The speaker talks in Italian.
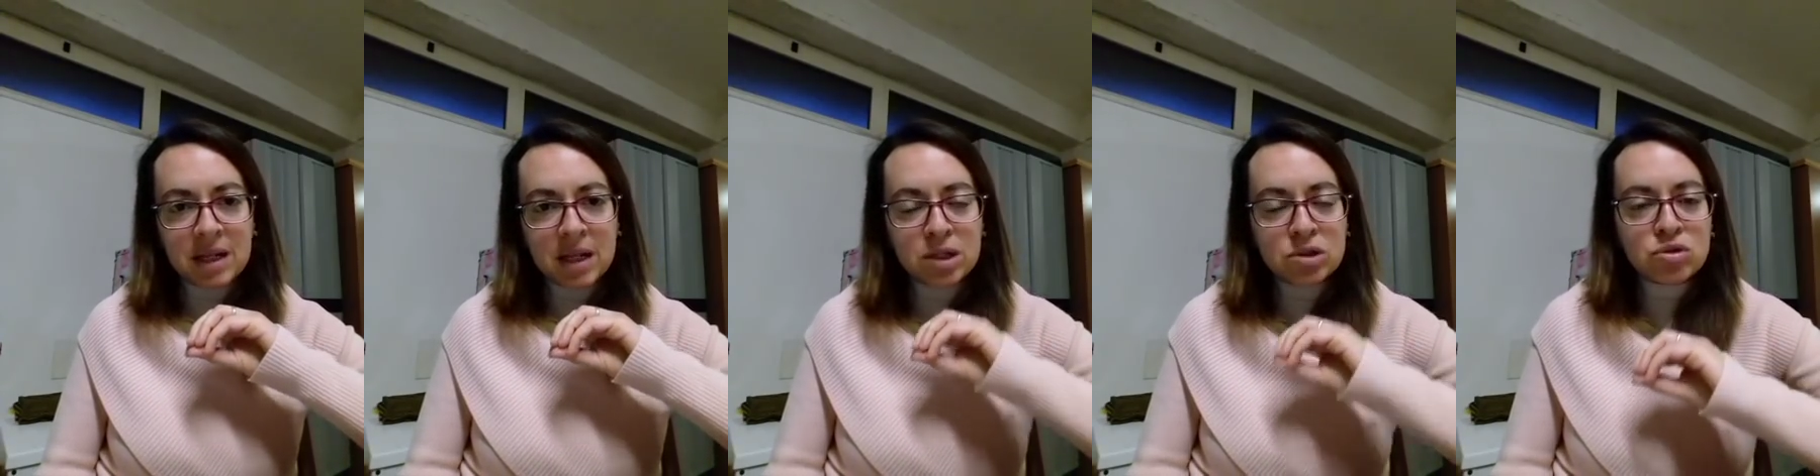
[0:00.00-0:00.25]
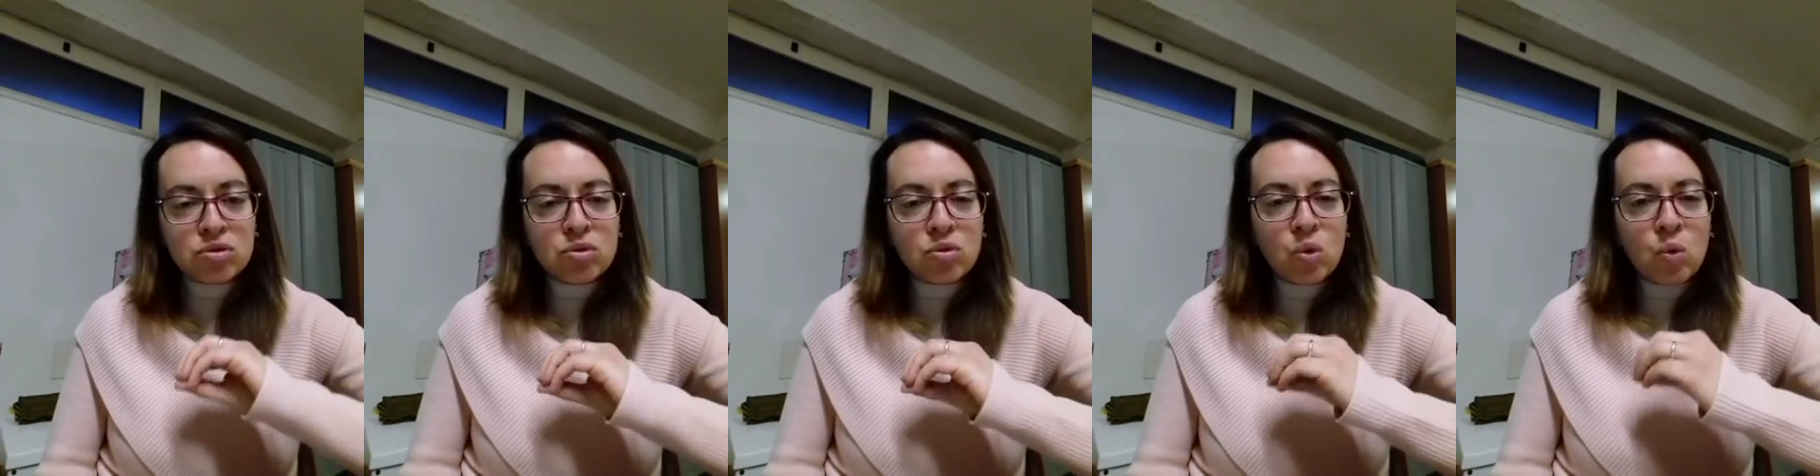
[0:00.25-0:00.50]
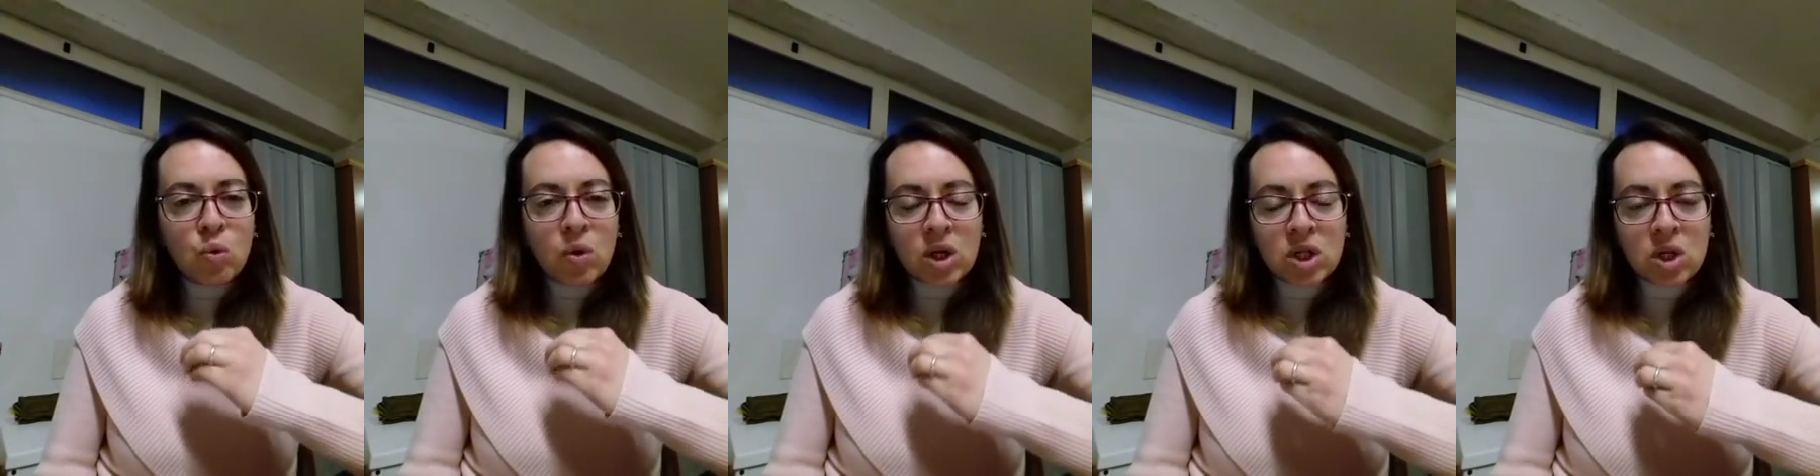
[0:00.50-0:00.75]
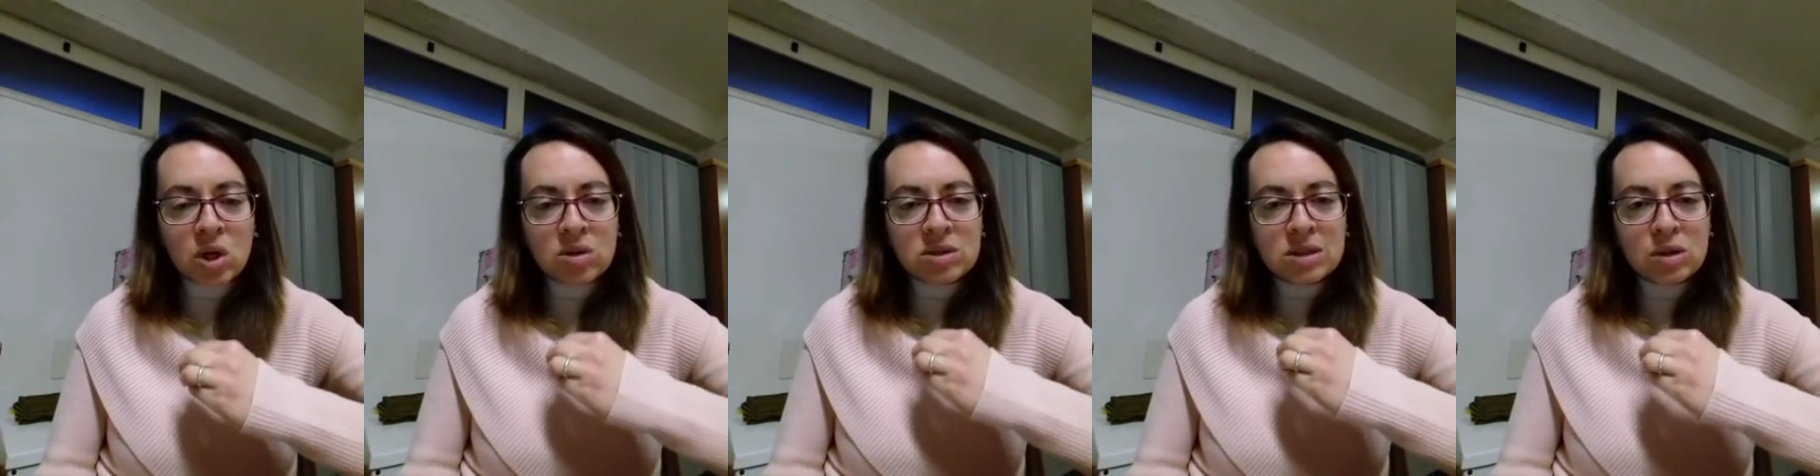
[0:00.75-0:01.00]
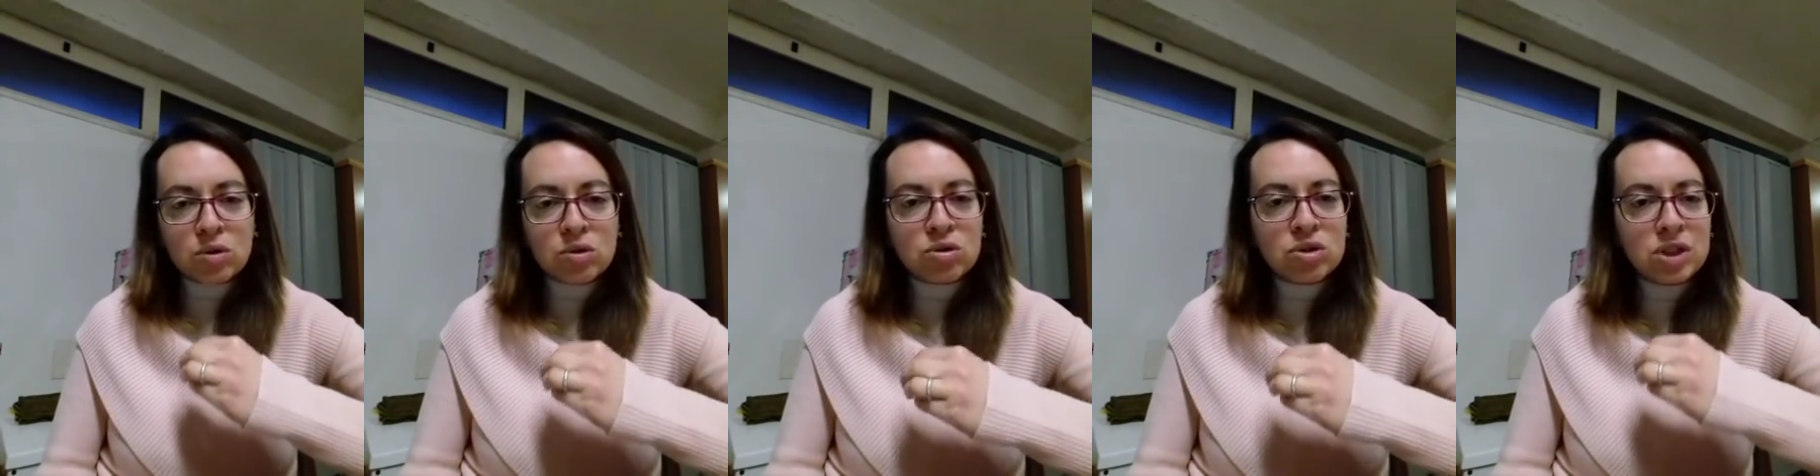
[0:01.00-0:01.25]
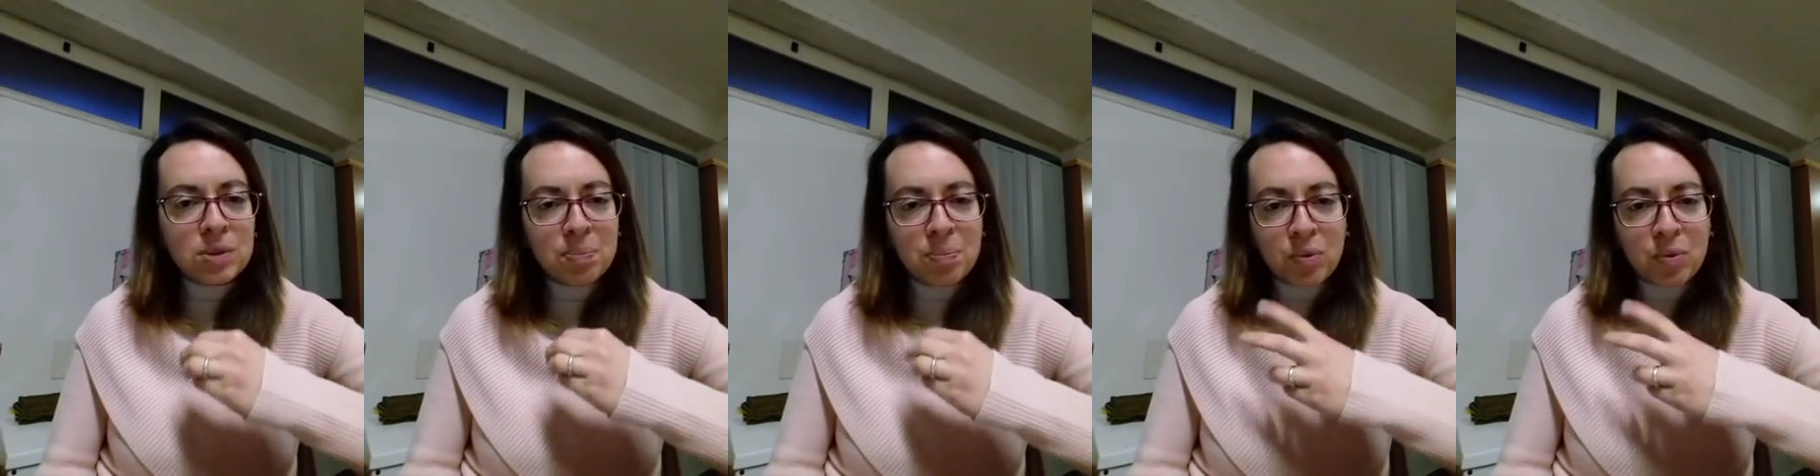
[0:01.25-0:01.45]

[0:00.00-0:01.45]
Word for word: che sono un qualcosa così